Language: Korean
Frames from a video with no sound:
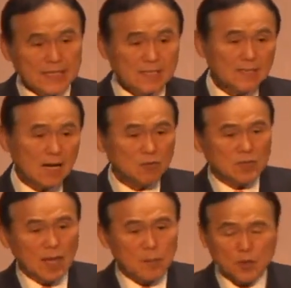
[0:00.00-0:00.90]
그
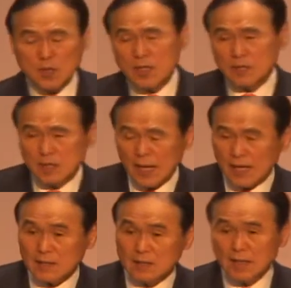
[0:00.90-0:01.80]
가운데 대표적인 것을
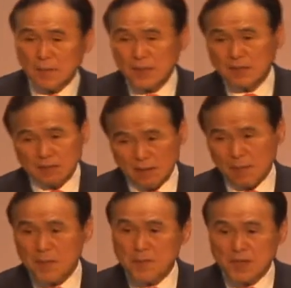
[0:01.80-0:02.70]
하나 든다면
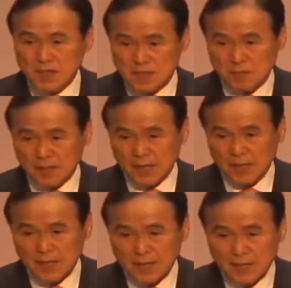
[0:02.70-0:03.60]
드라빔일 것입니다.
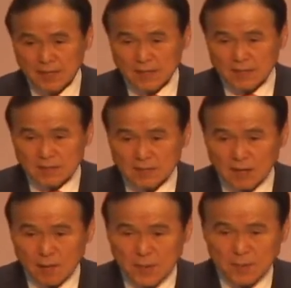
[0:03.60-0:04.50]

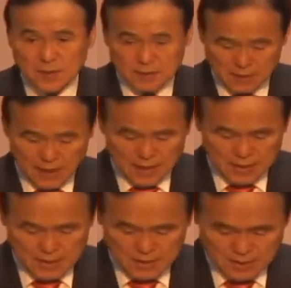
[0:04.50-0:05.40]
드라빔은
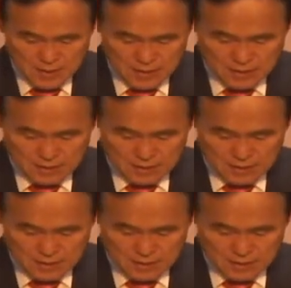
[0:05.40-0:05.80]
라헬이